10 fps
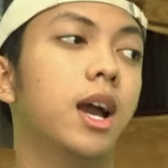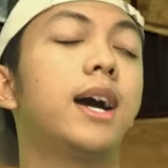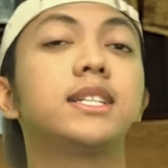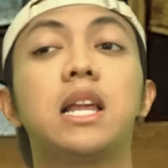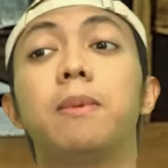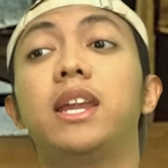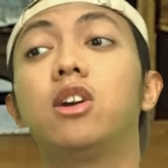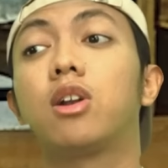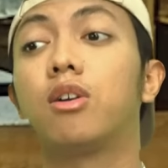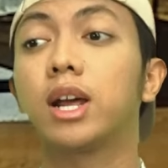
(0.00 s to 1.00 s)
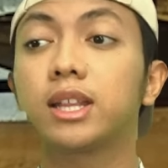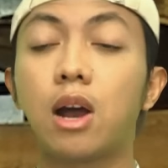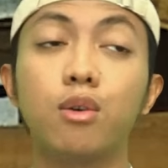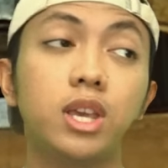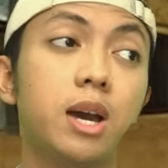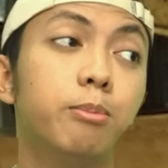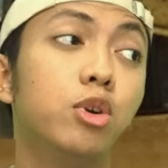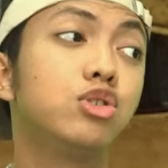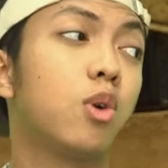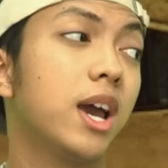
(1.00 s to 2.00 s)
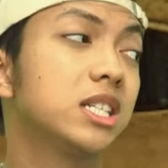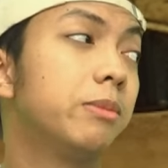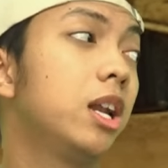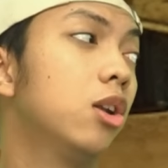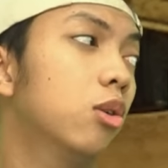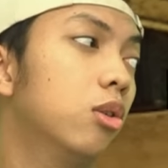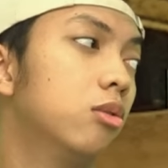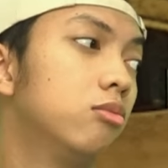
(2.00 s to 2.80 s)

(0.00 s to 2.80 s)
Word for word: Ya kan selama ini orang-orang taunya Ambon sukanya sama lo.